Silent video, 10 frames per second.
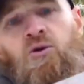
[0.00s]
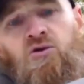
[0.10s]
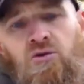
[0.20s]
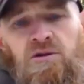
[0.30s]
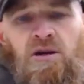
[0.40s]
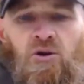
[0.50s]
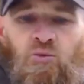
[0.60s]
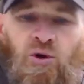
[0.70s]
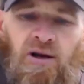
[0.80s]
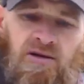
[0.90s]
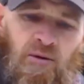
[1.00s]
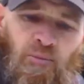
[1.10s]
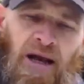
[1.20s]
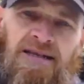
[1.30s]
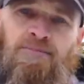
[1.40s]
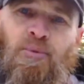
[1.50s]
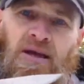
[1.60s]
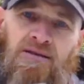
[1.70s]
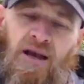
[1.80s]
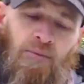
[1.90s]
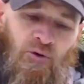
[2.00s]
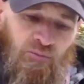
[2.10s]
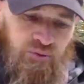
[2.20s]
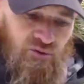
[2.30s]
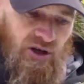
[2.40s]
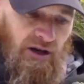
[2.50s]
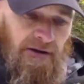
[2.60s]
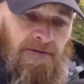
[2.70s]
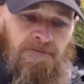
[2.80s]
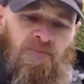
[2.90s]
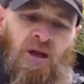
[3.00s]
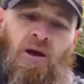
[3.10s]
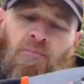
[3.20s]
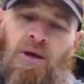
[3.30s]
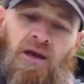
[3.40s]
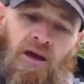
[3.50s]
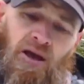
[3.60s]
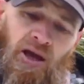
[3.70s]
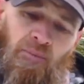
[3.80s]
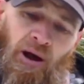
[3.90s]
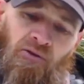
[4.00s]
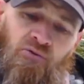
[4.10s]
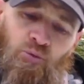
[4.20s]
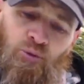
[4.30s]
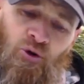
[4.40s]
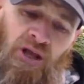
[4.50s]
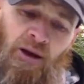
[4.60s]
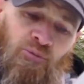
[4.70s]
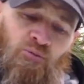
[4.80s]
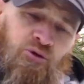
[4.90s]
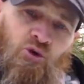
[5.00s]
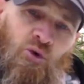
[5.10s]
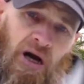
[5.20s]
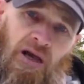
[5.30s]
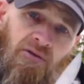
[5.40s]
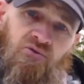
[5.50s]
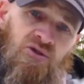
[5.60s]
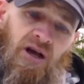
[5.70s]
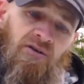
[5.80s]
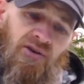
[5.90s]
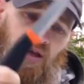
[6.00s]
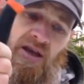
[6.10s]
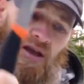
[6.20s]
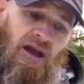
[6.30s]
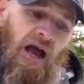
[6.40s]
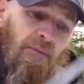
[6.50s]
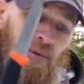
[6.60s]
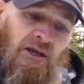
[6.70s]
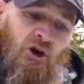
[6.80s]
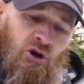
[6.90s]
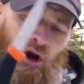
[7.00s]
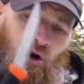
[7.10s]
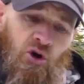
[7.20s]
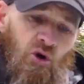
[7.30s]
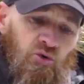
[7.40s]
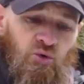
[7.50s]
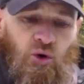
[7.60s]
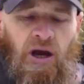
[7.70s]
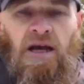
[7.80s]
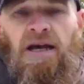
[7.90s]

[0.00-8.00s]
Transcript: Bon, je sais que le Mora, ce n'est pas spécialement pour ça, mais eh ben, vous le prenez un peu plus loin et vous avez un meilleur rendu.